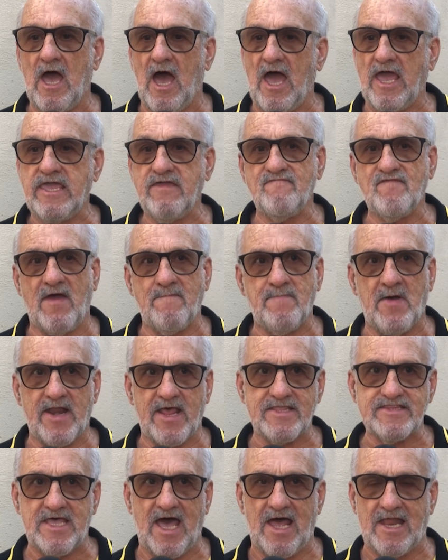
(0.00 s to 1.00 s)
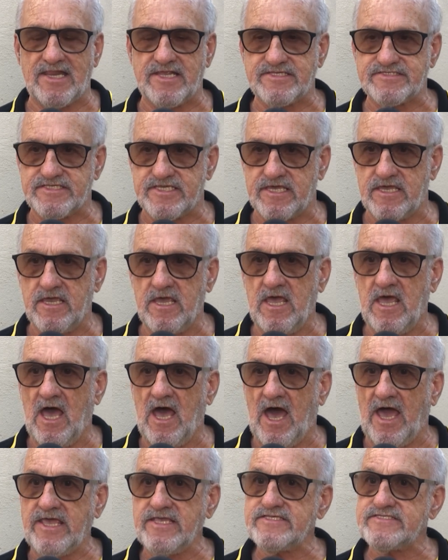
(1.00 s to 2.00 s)
Aí vai para análise.
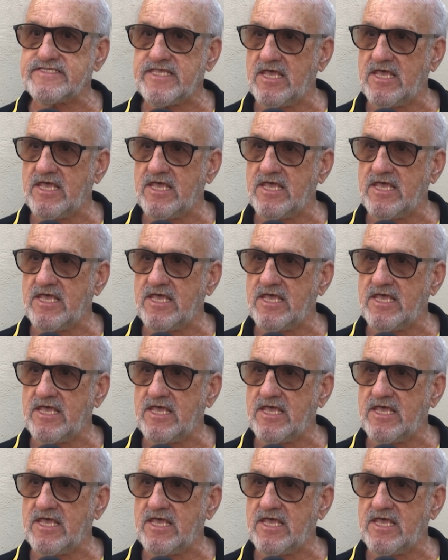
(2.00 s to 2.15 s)
Aí,